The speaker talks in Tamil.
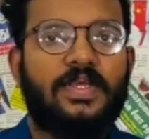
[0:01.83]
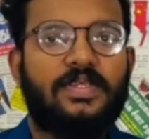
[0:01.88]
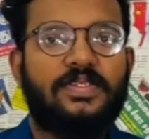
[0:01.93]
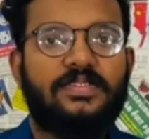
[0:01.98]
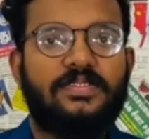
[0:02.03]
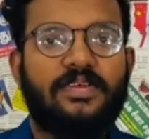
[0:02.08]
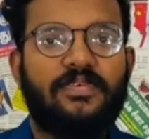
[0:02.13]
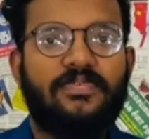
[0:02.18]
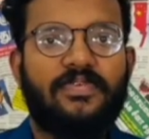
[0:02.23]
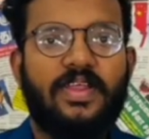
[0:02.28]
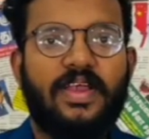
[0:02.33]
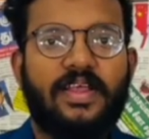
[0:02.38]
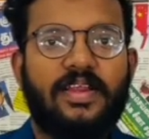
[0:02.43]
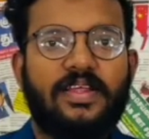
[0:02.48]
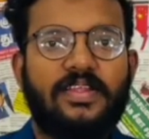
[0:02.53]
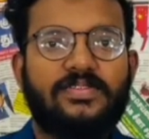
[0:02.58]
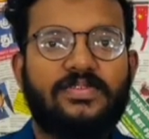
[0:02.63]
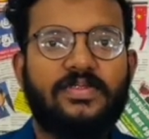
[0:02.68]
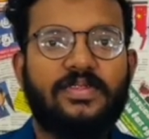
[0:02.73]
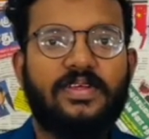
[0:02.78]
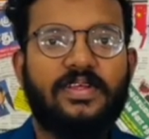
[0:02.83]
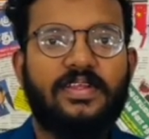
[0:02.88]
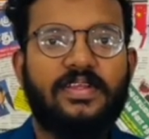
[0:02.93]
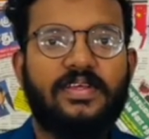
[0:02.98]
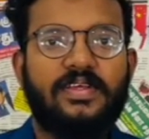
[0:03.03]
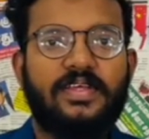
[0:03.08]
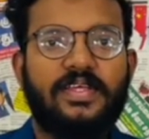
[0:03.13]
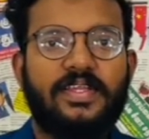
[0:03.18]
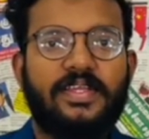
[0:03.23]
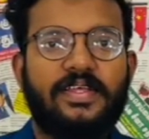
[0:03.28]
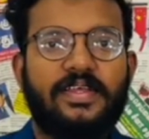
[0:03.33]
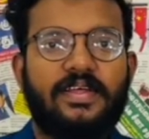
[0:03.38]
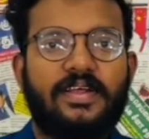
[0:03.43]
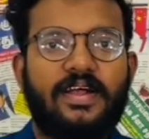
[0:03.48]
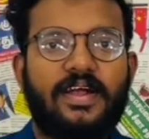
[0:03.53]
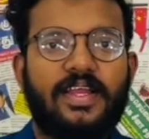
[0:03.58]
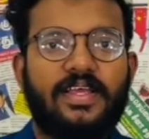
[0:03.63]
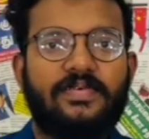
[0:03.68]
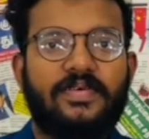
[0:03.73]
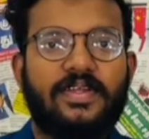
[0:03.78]
ஜெஃப்னா கலை சொந்தங்களுக்கு இனிய
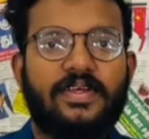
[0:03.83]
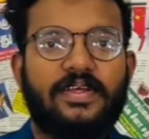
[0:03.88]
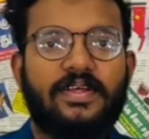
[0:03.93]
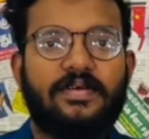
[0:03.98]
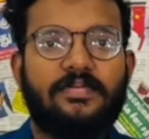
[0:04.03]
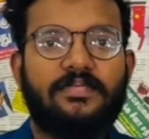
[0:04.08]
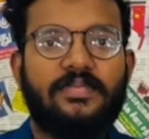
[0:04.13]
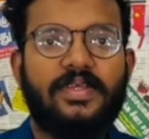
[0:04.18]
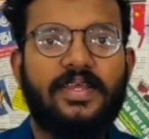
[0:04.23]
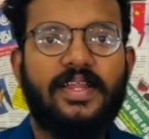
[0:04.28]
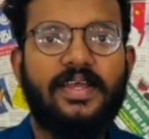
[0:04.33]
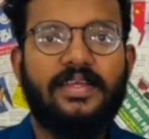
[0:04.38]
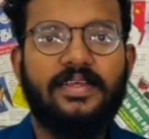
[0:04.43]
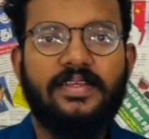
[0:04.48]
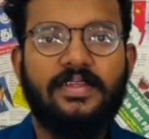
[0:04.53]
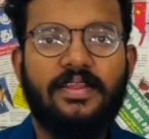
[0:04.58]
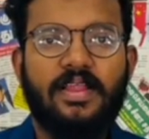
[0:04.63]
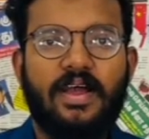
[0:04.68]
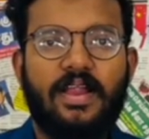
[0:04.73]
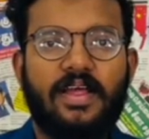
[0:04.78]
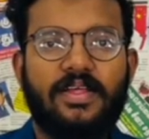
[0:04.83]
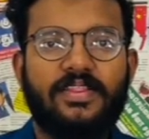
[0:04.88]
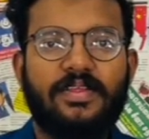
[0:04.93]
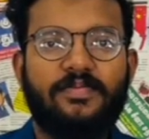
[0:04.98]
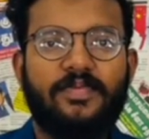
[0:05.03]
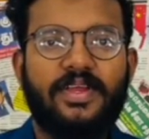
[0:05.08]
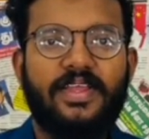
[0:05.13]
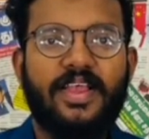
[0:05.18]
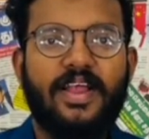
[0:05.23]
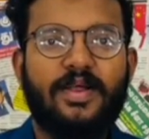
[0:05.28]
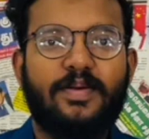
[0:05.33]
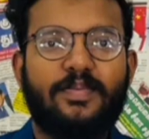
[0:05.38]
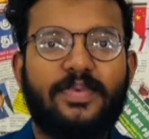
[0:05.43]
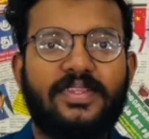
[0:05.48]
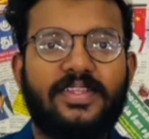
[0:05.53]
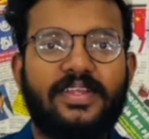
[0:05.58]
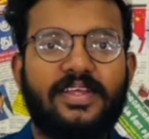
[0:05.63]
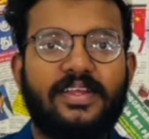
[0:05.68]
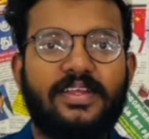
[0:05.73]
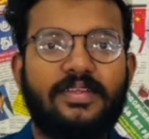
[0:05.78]
காலை வணக்கம் இலங்கையில் நாலாம் தம்பளி அகம்
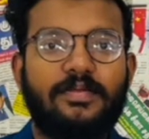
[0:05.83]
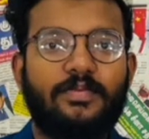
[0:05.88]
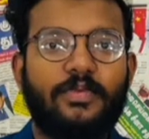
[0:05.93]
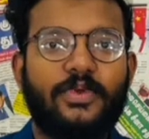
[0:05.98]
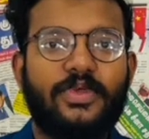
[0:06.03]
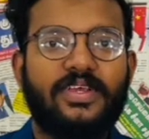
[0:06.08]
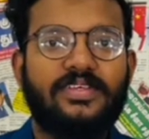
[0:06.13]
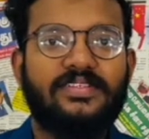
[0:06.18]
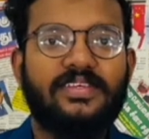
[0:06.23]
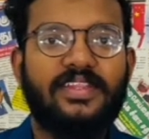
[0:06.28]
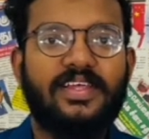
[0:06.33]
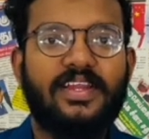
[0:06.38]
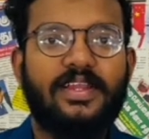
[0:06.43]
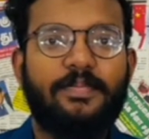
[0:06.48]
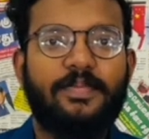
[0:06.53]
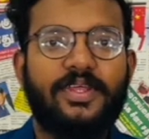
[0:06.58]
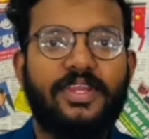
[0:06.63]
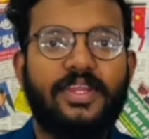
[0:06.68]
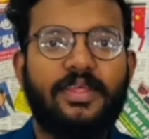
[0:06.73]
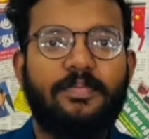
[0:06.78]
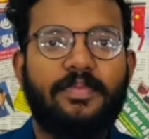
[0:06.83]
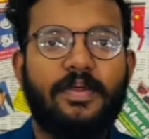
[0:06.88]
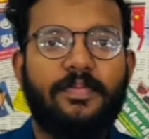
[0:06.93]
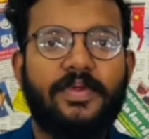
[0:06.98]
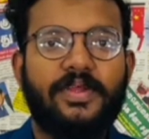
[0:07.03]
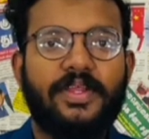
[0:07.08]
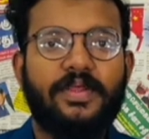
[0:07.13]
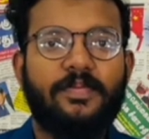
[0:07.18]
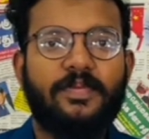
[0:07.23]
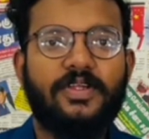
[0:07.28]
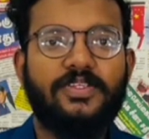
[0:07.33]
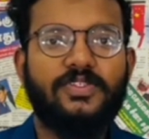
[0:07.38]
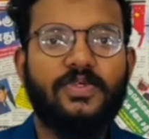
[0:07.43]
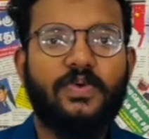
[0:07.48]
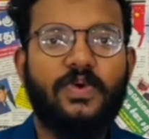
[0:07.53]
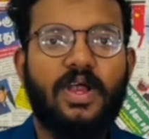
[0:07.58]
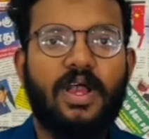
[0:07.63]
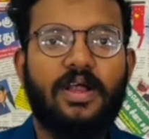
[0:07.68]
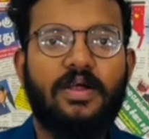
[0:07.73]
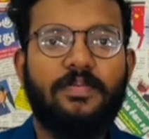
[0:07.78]
பத்திரிகைகளின் முக்கிய செய்திகளை பற்றி பேப்பர் டென்
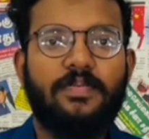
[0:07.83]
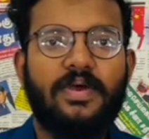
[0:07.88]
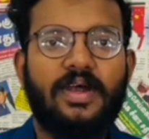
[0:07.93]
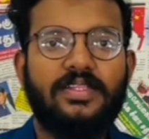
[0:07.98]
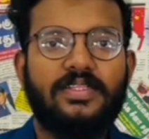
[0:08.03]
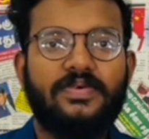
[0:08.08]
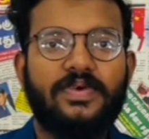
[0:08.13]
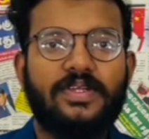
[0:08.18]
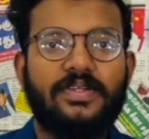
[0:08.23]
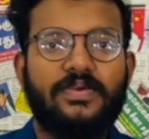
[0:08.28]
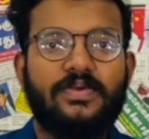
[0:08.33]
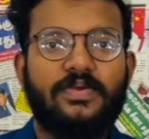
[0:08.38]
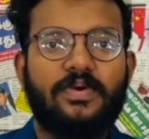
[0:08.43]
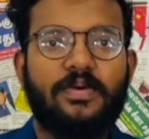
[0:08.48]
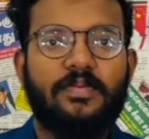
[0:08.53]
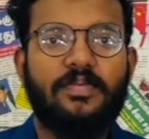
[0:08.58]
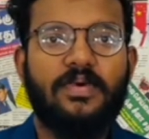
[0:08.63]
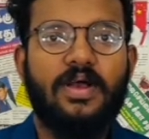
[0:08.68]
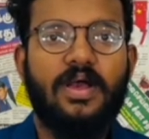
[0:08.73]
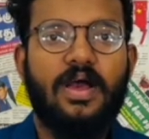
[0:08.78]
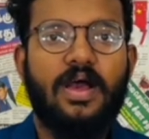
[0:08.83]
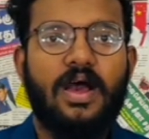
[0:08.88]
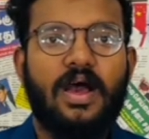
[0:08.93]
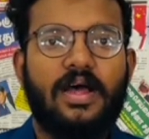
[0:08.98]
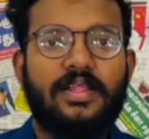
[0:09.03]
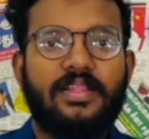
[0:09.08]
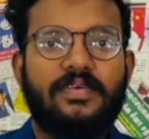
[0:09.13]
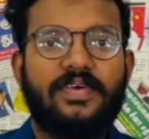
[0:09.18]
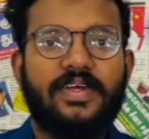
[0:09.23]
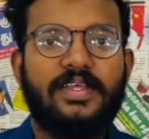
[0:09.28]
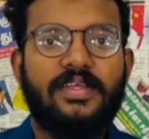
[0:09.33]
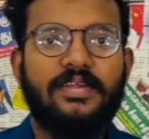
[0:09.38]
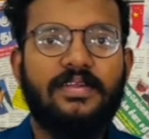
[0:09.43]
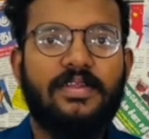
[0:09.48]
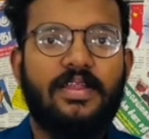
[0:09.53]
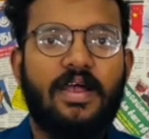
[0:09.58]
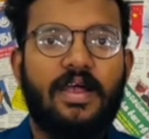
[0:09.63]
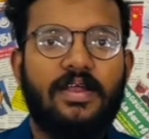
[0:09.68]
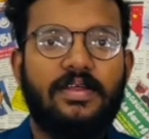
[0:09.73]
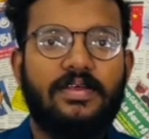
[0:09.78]
நிகழ்ச்சியினூடாக பார்த்து வருகின்றோம் அந்த வகையில்
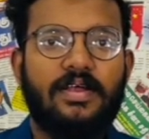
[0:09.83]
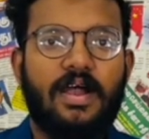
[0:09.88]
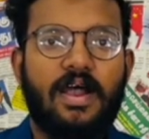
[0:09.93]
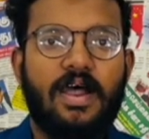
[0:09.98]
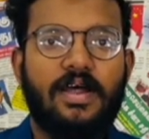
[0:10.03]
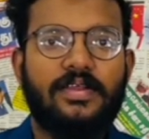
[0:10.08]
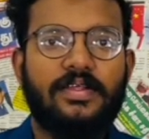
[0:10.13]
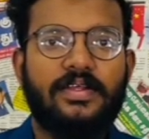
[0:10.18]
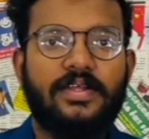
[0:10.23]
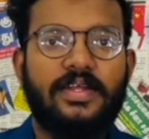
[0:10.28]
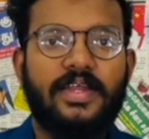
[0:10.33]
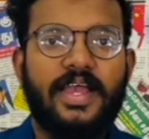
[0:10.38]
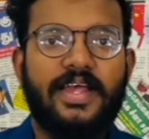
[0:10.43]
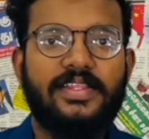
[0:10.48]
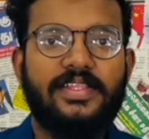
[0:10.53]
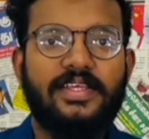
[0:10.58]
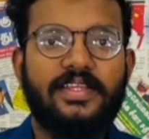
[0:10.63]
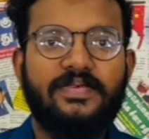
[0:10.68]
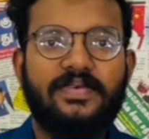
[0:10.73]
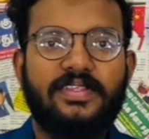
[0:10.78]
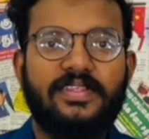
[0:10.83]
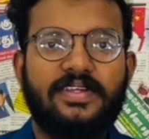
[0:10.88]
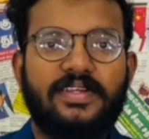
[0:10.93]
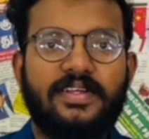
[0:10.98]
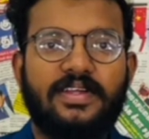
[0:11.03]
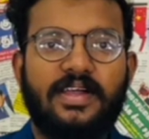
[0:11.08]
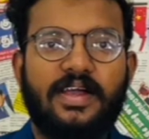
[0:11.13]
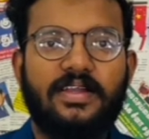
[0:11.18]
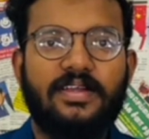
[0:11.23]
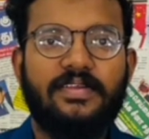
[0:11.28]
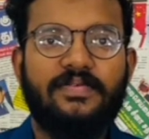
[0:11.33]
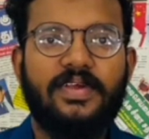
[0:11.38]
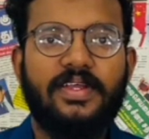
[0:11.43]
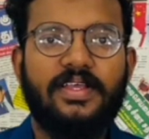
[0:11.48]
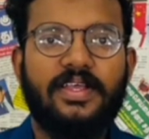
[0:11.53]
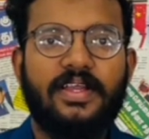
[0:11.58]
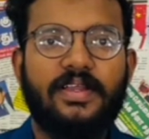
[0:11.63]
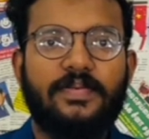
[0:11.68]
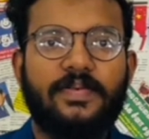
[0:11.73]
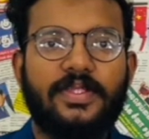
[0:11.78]
நாலு ஆறு ரெண்டாயிரத்தி இருபத்தி ரெண்டு அன்று
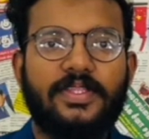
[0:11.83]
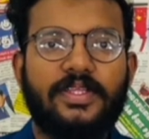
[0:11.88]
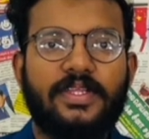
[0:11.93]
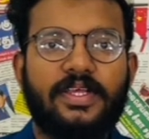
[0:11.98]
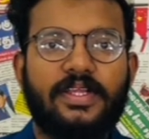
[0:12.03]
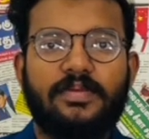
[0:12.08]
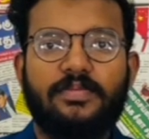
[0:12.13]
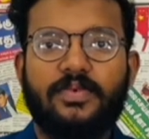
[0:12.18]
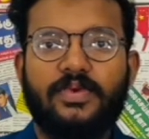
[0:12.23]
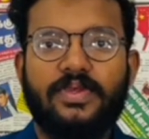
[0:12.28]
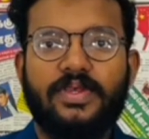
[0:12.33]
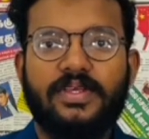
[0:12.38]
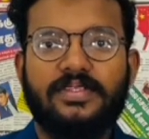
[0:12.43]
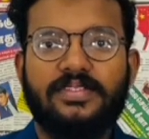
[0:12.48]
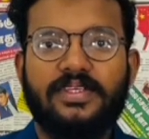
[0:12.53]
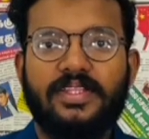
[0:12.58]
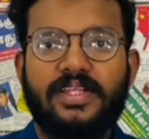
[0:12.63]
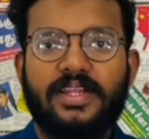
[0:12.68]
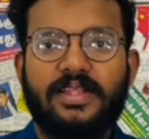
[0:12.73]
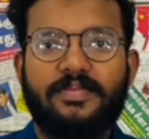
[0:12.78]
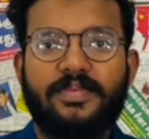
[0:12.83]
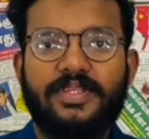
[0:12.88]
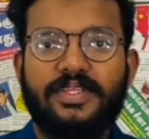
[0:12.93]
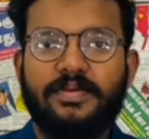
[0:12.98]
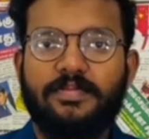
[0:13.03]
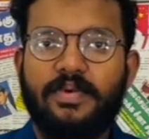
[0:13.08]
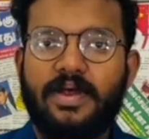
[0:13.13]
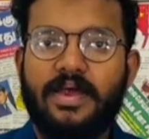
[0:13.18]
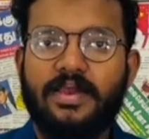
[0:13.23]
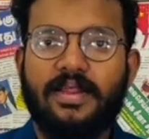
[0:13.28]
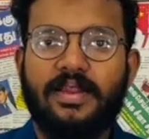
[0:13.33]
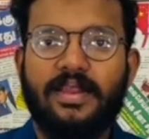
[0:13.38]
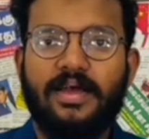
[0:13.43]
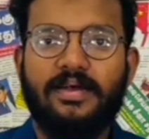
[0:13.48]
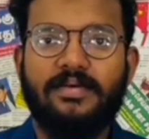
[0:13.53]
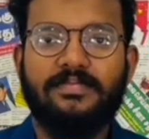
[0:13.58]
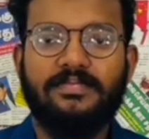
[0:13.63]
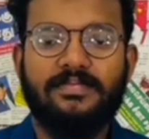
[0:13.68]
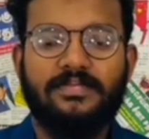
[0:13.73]
வழியான பத்திரிகைகளின் முக்கிய செய்திகளை பற்றி பார்க்கலாம்